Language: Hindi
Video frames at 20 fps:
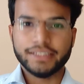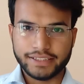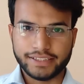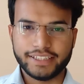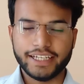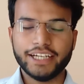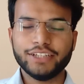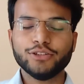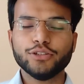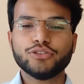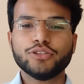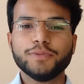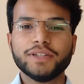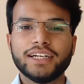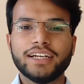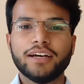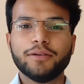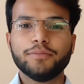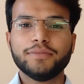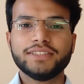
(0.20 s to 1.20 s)
जैन दोस्तों
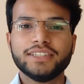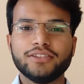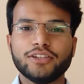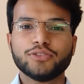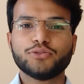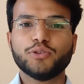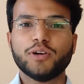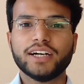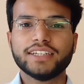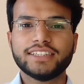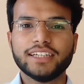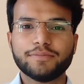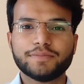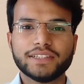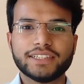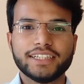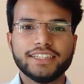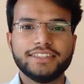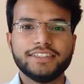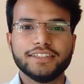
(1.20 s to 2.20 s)
मेरा नाम विजेंद्र स्वागत है आपका
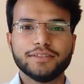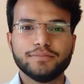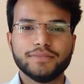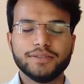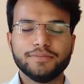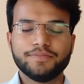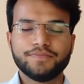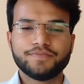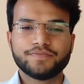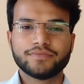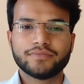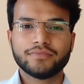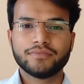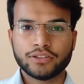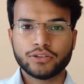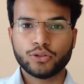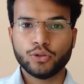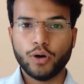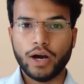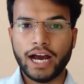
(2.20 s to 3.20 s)
के जी एम
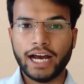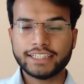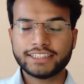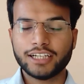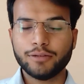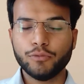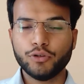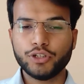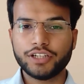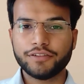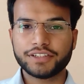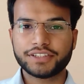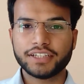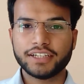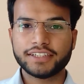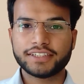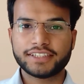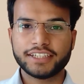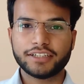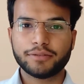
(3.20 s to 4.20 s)
में तो आज का
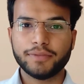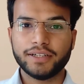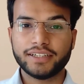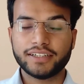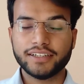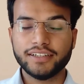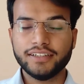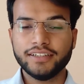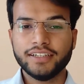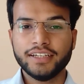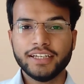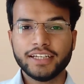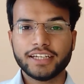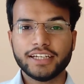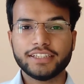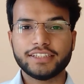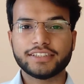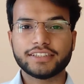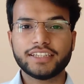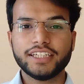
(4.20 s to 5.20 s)
मोटिवेशनल स्टेटमेंट है
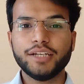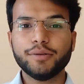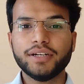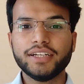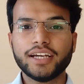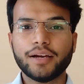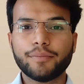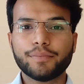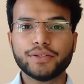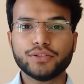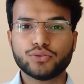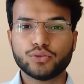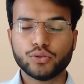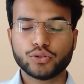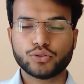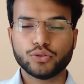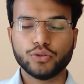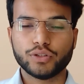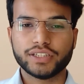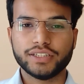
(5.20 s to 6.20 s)
कि जितनी बड़ी आपकी
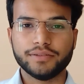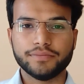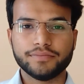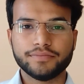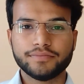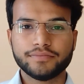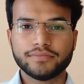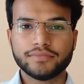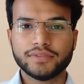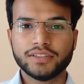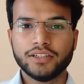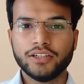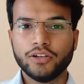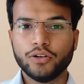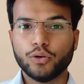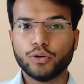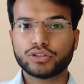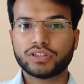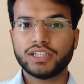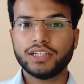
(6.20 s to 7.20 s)
सोच होगी
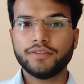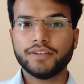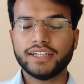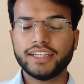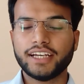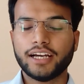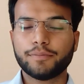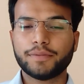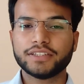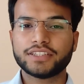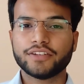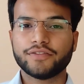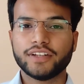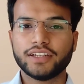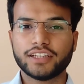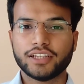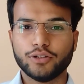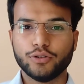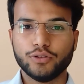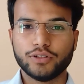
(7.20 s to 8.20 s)
उतनी बड़ी आपकी
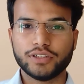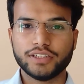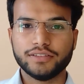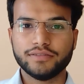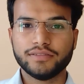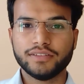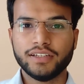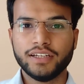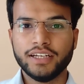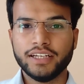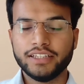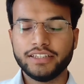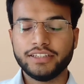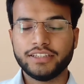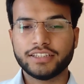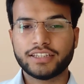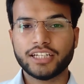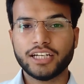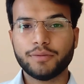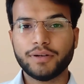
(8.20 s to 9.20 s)
सफलता होगी
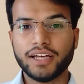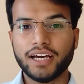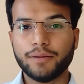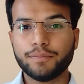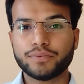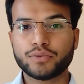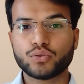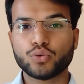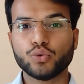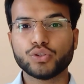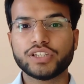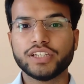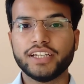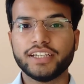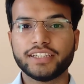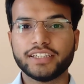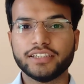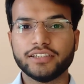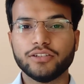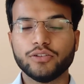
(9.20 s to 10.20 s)
जितना बड़ा आप सोच
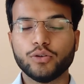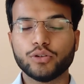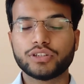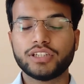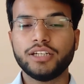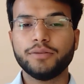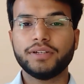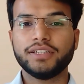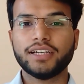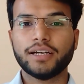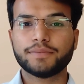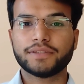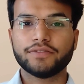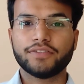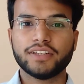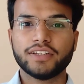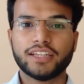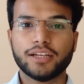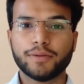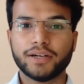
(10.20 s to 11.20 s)
लेंगे उतनी बड़ी आप
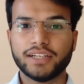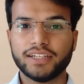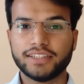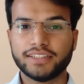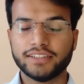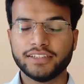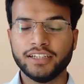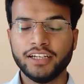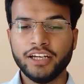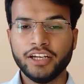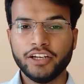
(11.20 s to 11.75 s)
सफलता पा लेंगे